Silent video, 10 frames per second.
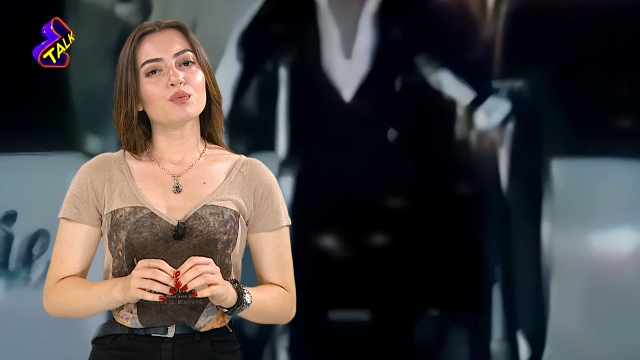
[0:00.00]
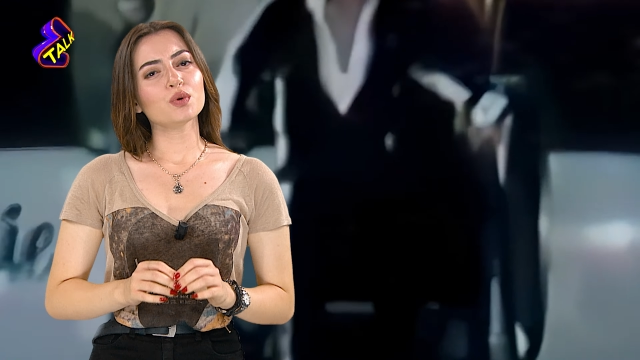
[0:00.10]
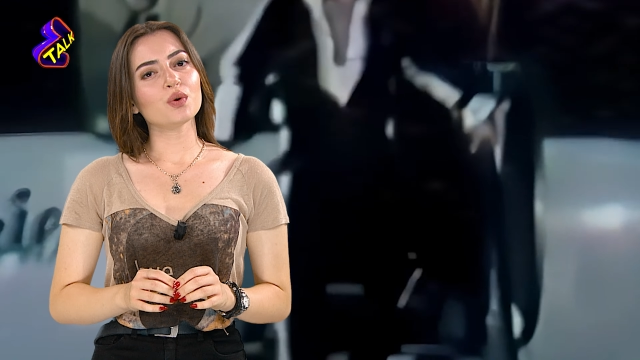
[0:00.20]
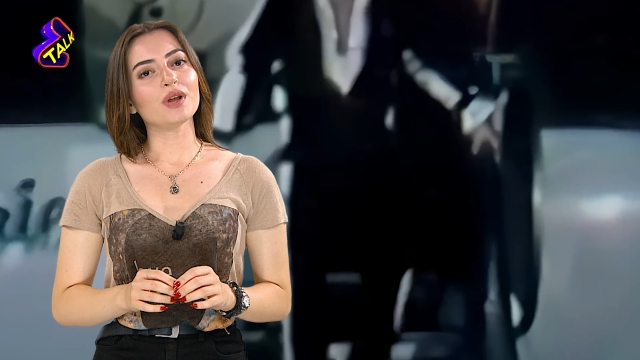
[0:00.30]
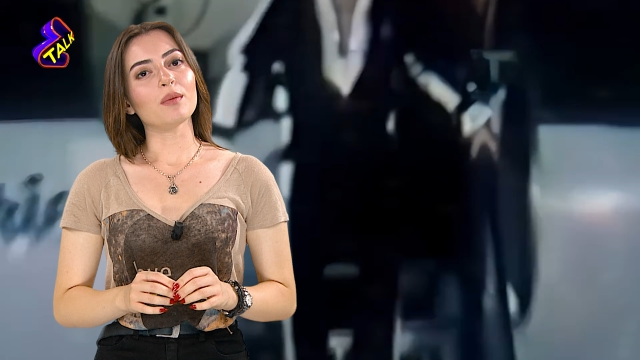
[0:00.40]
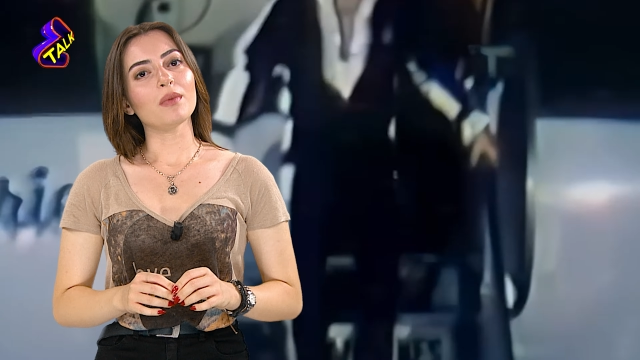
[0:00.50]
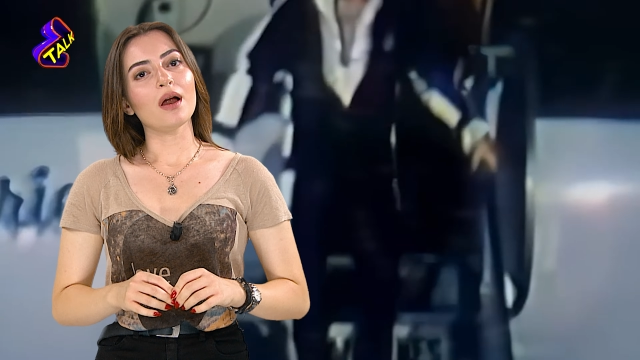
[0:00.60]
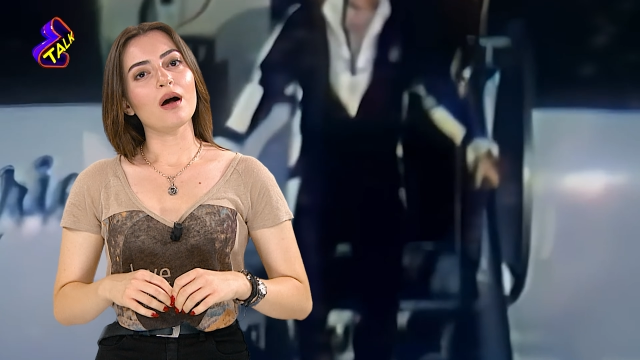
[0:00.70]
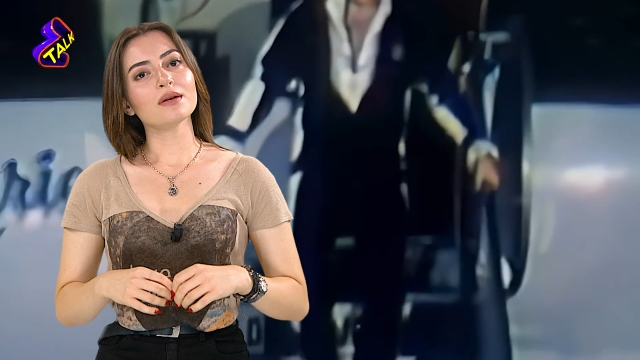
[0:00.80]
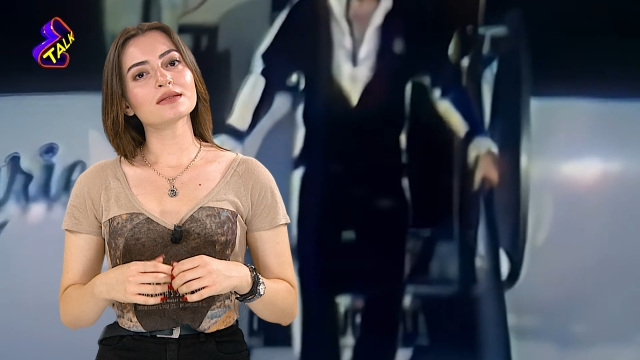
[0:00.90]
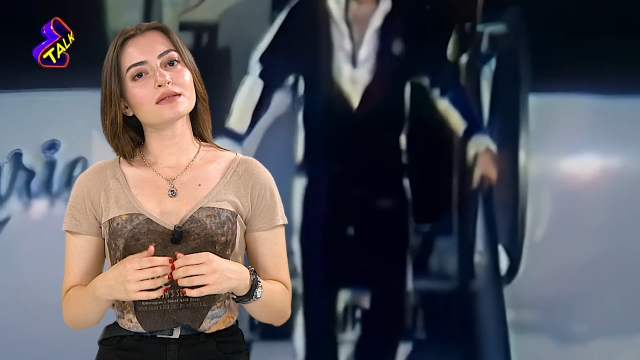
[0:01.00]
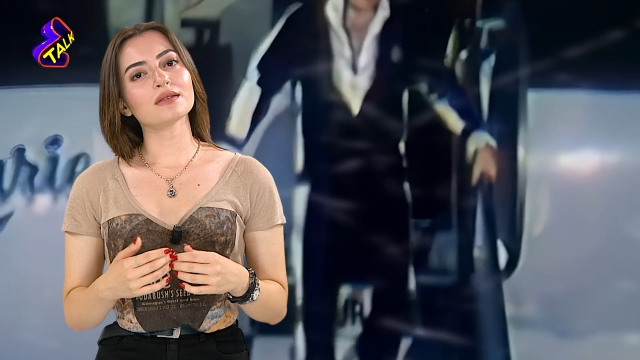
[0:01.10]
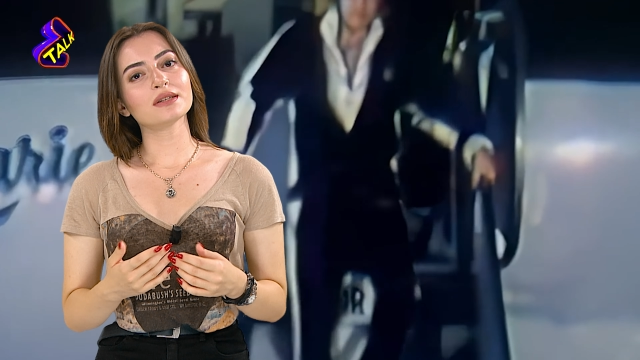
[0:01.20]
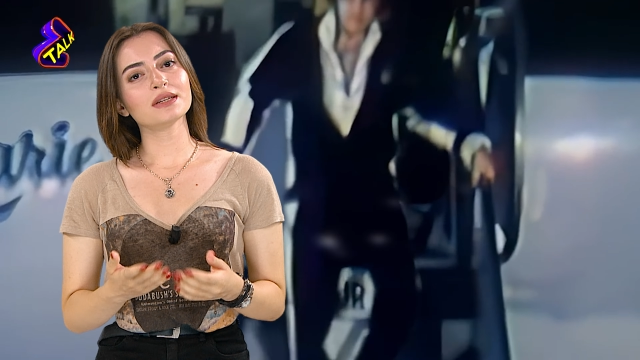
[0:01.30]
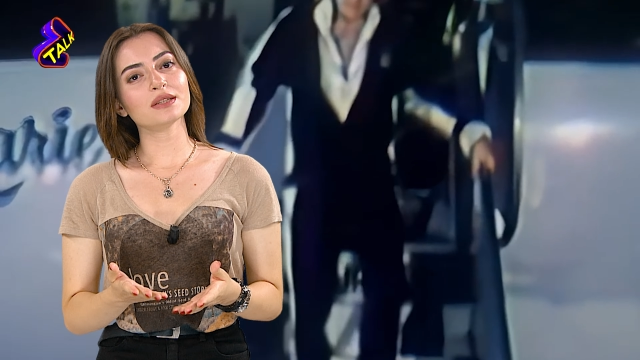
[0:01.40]
Bu dönemler
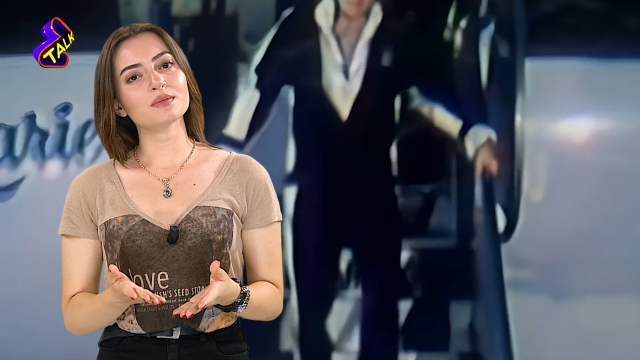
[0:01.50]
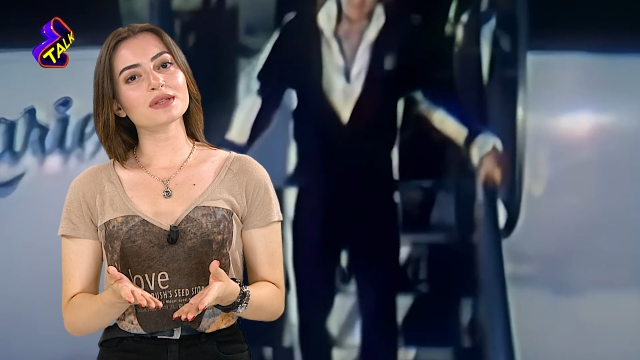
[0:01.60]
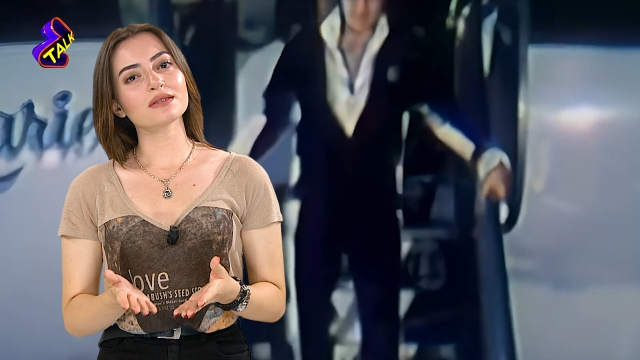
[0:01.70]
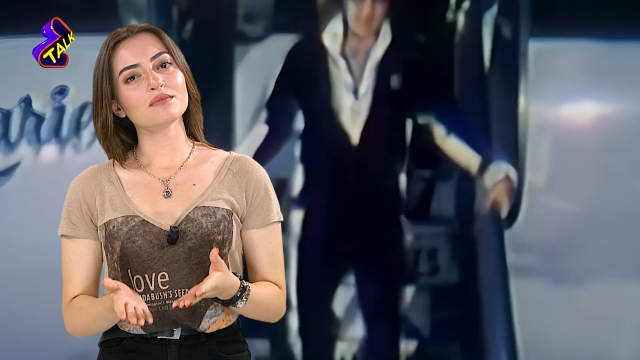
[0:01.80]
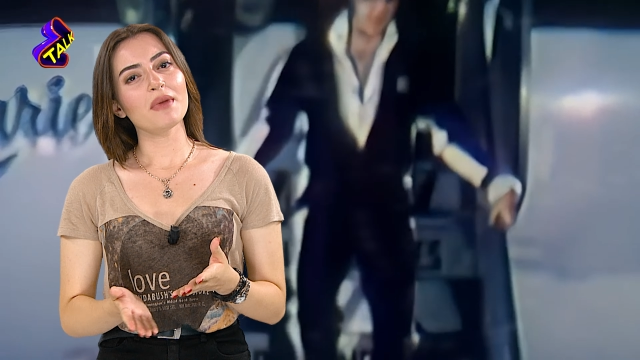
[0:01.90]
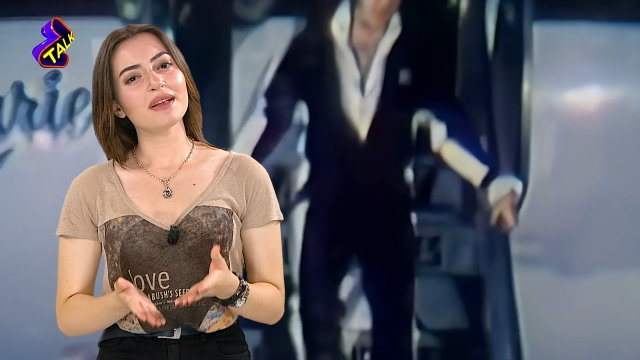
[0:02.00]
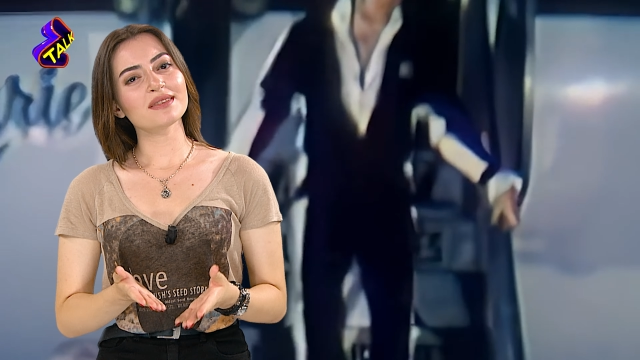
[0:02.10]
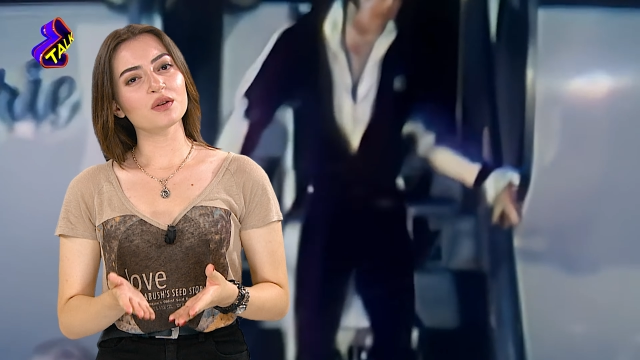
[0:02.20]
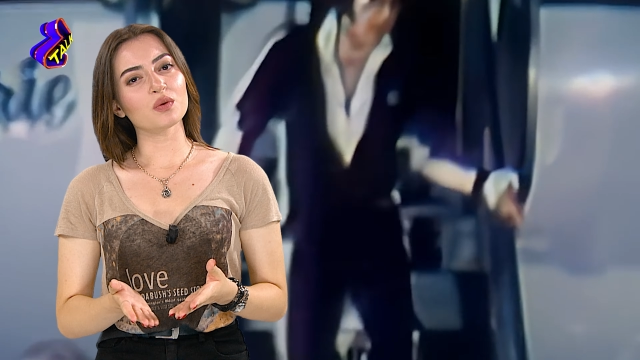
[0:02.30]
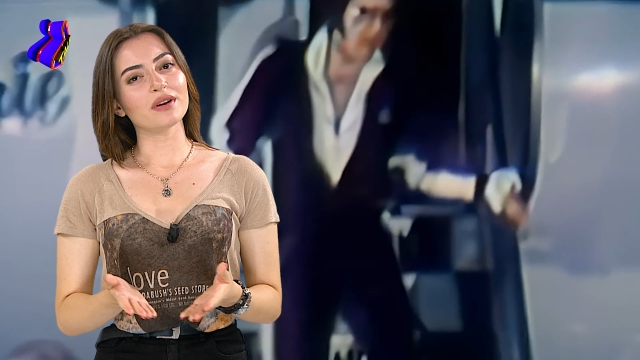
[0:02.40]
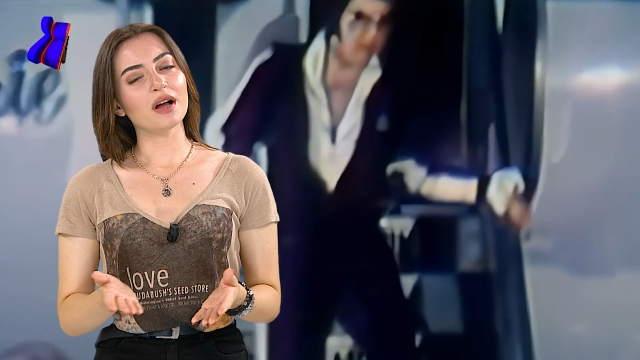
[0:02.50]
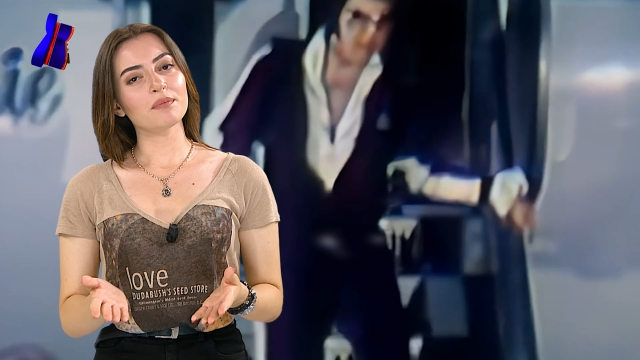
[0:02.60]
aslında kralımızın mental olarak